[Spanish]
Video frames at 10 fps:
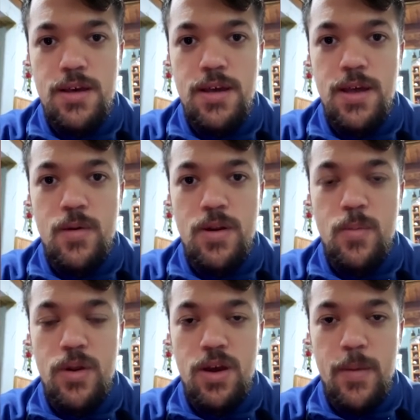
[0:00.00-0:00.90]
Eh, bueno,
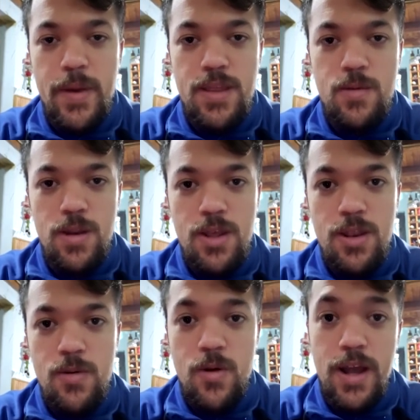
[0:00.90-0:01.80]
espero que pasen
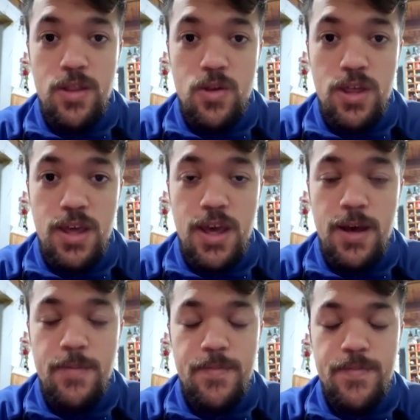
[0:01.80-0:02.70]
un grato
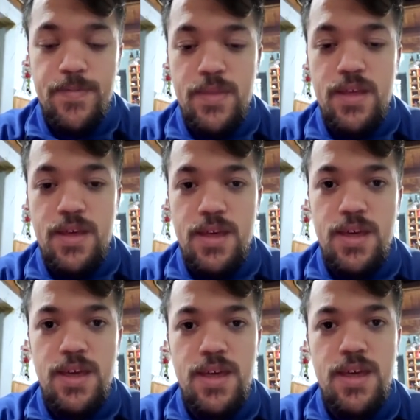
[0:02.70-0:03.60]
día
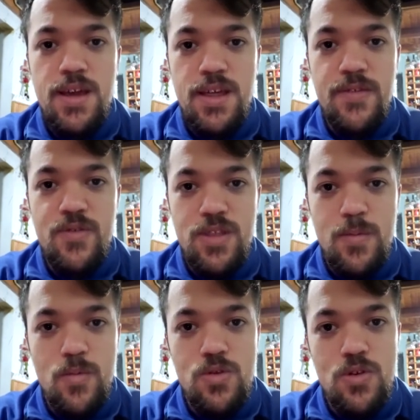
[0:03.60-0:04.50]
y que
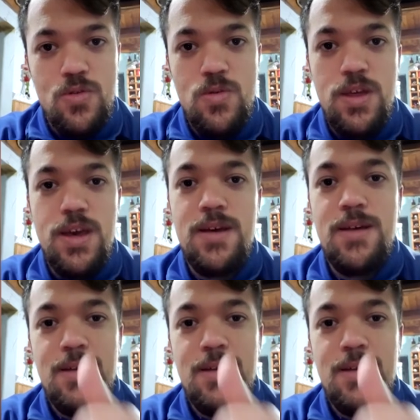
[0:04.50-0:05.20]
disfruten mucho su día.